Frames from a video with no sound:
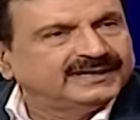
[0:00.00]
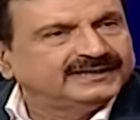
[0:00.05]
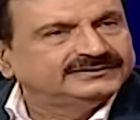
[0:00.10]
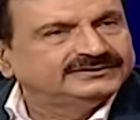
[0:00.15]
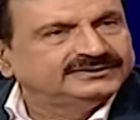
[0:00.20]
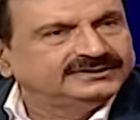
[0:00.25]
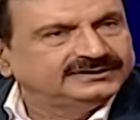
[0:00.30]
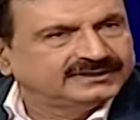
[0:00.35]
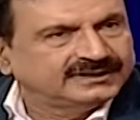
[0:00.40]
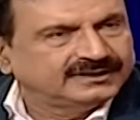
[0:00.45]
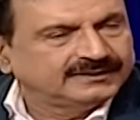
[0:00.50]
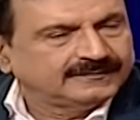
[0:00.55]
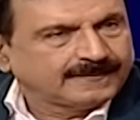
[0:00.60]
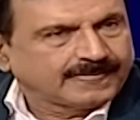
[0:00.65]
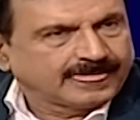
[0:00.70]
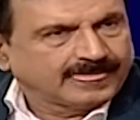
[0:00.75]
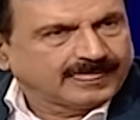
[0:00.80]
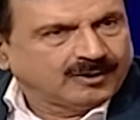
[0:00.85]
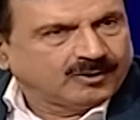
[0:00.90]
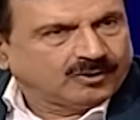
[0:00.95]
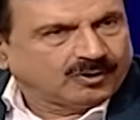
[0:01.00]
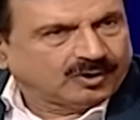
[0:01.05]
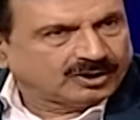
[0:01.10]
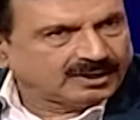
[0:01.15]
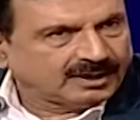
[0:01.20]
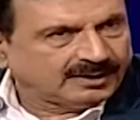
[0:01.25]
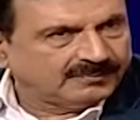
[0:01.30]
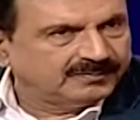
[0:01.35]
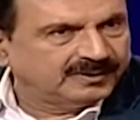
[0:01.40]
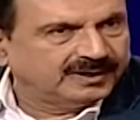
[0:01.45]
मैच जीता
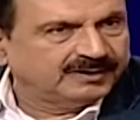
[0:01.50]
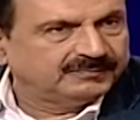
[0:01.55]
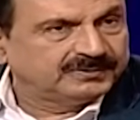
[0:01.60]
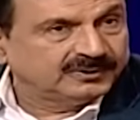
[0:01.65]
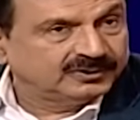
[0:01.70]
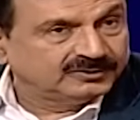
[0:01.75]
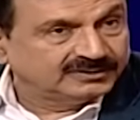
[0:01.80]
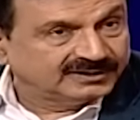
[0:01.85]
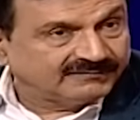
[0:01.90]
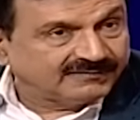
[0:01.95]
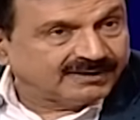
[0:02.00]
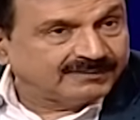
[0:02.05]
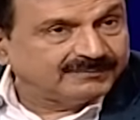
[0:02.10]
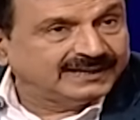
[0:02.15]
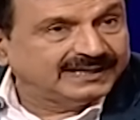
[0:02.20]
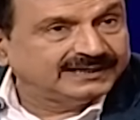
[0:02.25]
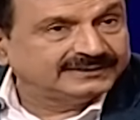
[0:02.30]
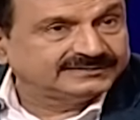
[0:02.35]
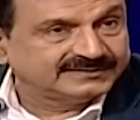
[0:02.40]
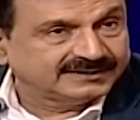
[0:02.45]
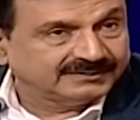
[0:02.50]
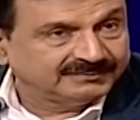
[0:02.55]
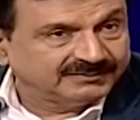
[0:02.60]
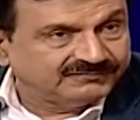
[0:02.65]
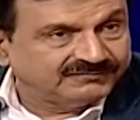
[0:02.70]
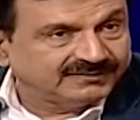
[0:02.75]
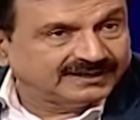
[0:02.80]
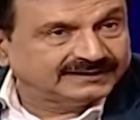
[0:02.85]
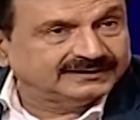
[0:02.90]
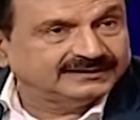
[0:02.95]
और अब फिर नवा मैच
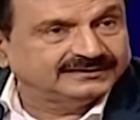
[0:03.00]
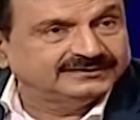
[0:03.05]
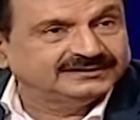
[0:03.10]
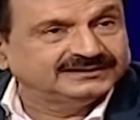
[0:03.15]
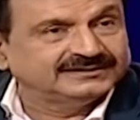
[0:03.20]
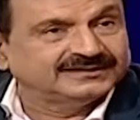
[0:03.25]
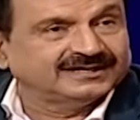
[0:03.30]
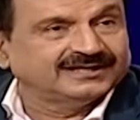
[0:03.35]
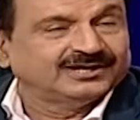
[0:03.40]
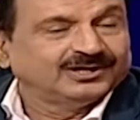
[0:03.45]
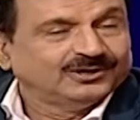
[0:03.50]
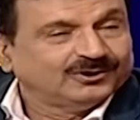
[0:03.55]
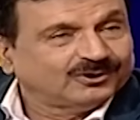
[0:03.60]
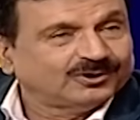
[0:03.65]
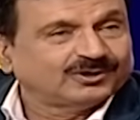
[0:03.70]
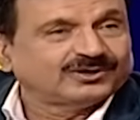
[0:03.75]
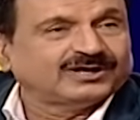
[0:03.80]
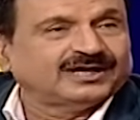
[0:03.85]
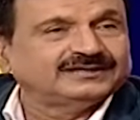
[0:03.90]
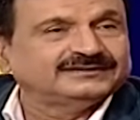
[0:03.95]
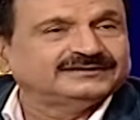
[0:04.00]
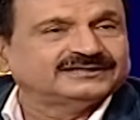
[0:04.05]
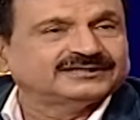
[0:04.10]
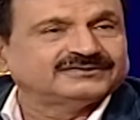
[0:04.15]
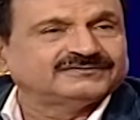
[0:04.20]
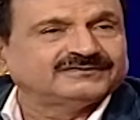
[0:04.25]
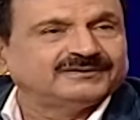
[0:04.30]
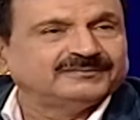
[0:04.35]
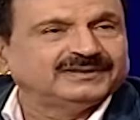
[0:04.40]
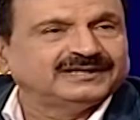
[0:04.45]
सेमीफाइनल जीता और आज
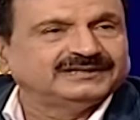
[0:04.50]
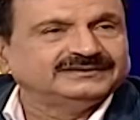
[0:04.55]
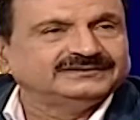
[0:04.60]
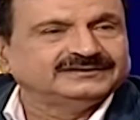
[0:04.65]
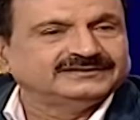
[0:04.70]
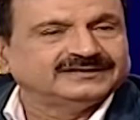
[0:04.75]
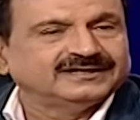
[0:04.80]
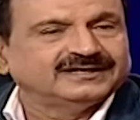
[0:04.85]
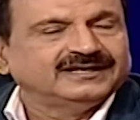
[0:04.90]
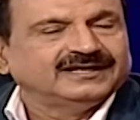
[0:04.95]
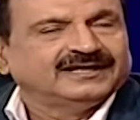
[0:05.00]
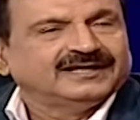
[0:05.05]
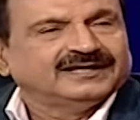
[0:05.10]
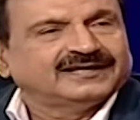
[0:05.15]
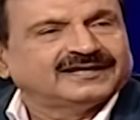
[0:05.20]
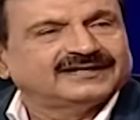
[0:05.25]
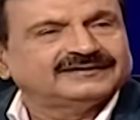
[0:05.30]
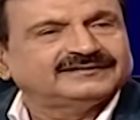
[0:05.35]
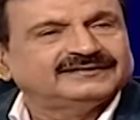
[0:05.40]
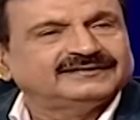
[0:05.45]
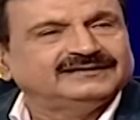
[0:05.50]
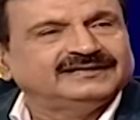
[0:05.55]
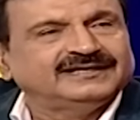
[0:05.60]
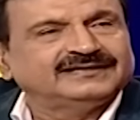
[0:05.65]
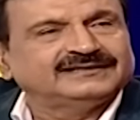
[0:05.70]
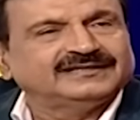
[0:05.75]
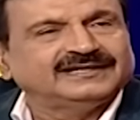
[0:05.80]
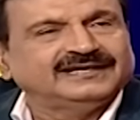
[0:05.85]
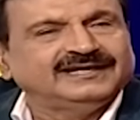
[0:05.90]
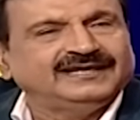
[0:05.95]
दसवां मैच जीता कैसे
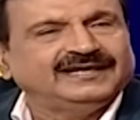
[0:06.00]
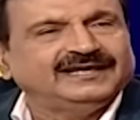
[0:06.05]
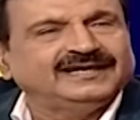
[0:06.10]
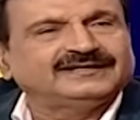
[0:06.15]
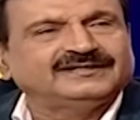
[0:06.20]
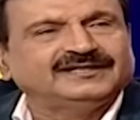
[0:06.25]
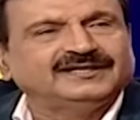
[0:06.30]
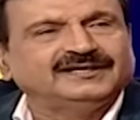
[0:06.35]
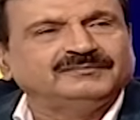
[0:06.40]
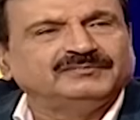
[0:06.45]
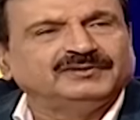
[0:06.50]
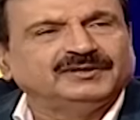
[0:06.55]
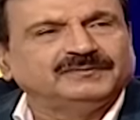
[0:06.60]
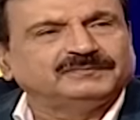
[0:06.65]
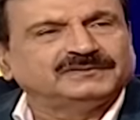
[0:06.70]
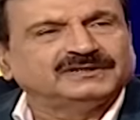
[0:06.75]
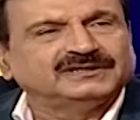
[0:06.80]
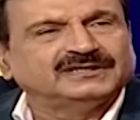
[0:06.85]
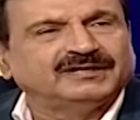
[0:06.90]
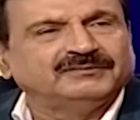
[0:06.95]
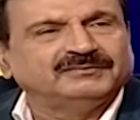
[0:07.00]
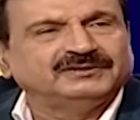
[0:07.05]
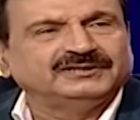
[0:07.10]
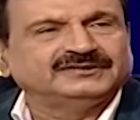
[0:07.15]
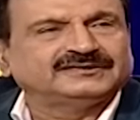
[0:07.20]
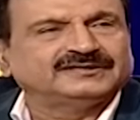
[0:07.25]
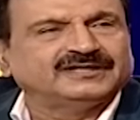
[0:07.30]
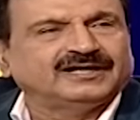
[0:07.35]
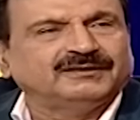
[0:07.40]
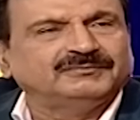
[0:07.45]
देखते हैं एक टीम इब्तदा में
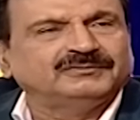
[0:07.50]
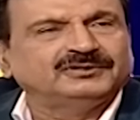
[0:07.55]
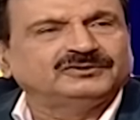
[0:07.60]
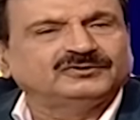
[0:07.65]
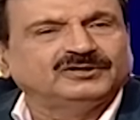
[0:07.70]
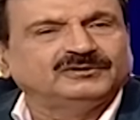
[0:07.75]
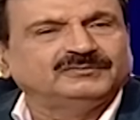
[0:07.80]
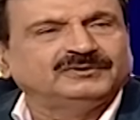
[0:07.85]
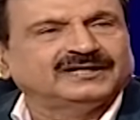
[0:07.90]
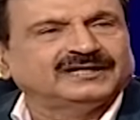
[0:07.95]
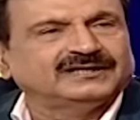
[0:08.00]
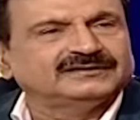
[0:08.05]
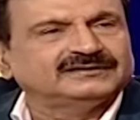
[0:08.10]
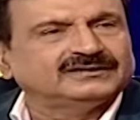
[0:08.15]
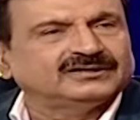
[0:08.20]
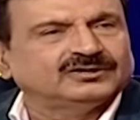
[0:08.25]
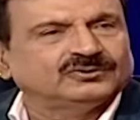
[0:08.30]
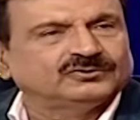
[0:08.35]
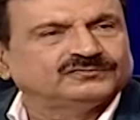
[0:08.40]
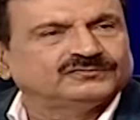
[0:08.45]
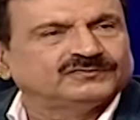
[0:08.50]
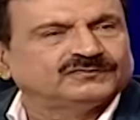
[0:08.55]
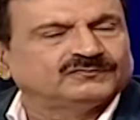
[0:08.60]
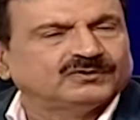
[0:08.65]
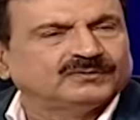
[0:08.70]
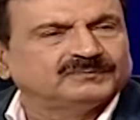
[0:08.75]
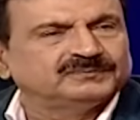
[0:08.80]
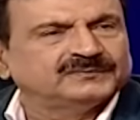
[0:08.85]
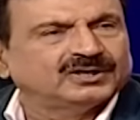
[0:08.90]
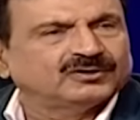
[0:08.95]
जिस तरह आमिर सोहेल भी कहते थे कि उस वक्त
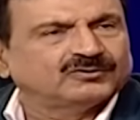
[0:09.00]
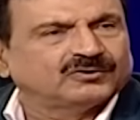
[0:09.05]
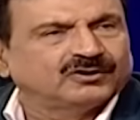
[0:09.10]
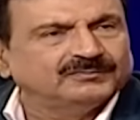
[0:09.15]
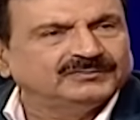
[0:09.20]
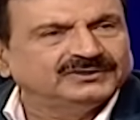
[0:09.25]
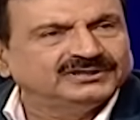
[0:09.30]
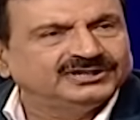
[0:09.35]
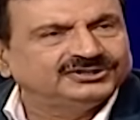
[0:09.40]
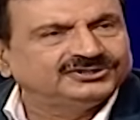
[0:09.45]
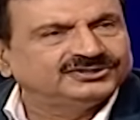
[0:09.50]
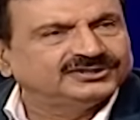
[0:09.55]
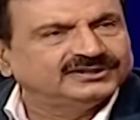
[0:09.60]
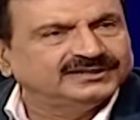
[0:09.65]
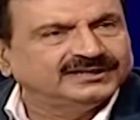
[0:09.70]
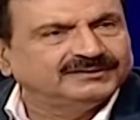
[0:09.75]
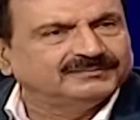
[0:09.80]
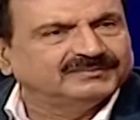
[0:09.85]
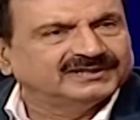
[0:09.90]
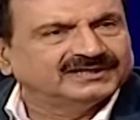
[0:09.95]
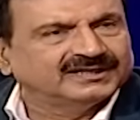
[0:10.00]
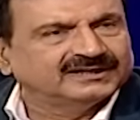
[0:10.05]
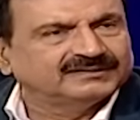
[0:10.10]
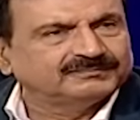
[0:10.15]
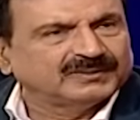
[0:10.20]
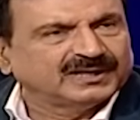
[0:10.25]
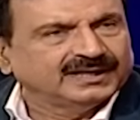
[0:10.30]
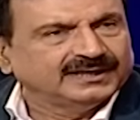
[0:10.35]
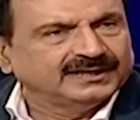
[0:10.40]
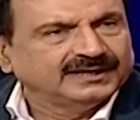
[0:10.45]
वो अपना कॉम्बिनेशन नहीं बना
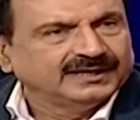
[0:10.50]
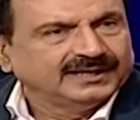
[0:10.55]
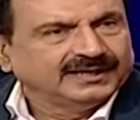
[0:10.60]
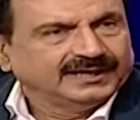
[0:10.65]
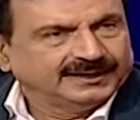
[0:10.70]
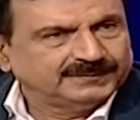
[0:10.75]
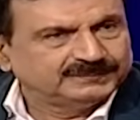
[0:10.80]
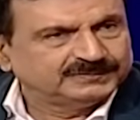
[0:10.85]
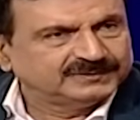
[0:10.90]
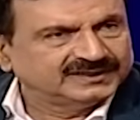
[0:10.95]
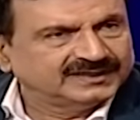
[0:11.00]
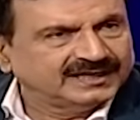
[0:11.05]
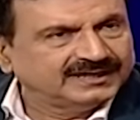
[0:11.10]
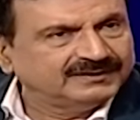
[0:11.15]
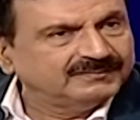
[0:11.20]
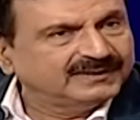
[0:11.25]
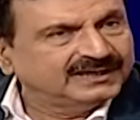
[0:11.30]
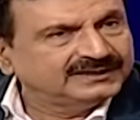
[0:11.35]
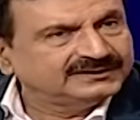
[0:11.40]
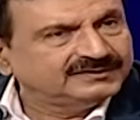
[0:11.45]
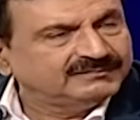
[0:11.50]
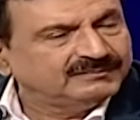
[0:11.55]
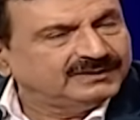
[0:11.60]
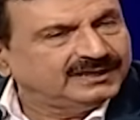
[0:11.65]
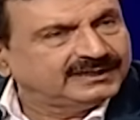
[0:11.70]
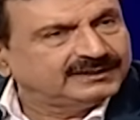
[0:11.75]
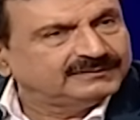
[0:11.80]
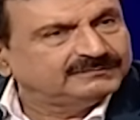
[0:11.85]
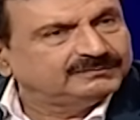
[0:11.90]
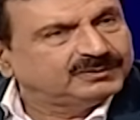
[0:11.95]
पाए इब्तदाई मैचेस में
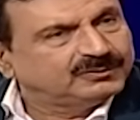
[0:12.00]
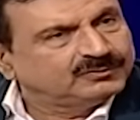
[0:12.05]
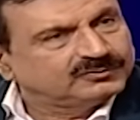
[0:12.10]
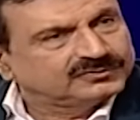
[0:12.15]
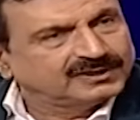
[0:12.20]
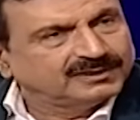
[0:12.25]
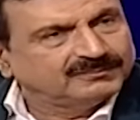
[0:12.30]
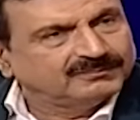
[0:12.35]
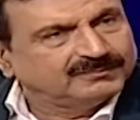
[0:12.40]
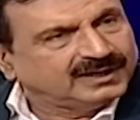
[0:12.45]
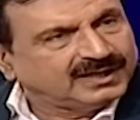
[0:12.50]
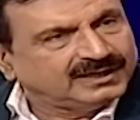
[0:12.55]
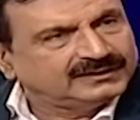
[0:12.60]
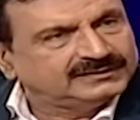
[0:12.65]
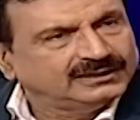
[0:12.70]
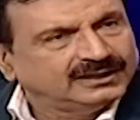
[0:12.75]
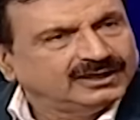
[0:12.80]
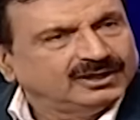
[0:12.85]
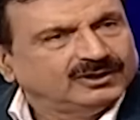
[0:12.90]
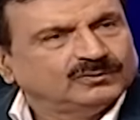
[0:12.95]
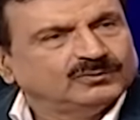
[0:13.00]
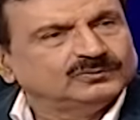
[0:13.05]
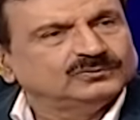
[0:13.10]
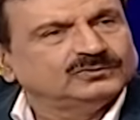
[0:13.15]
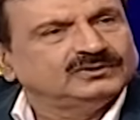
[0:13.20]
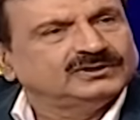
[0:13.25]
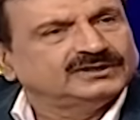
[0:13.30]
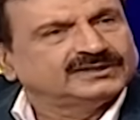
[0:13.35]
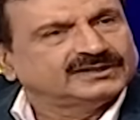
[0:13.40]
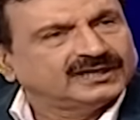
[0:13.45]
लेकिन फिर उसके बाद
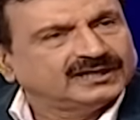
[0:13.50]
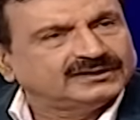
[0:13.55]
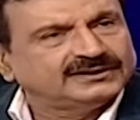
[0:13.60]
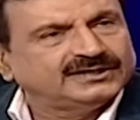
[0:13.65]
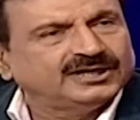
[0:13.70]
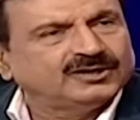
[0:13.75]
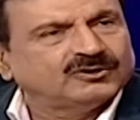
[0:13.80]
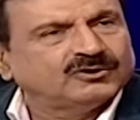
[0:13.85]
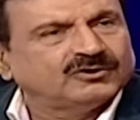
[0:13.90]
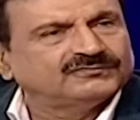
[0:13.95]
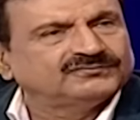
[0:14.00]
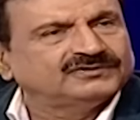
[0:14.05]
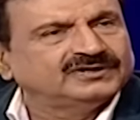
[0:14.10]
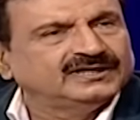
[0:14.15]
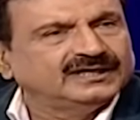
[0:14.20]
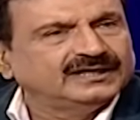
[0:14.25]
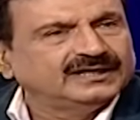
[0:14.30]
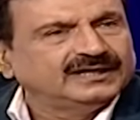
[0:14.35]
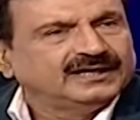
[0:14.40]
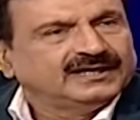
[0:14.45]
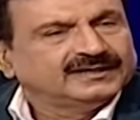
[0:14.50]
उन्होंने क्या टेक ऑफ किया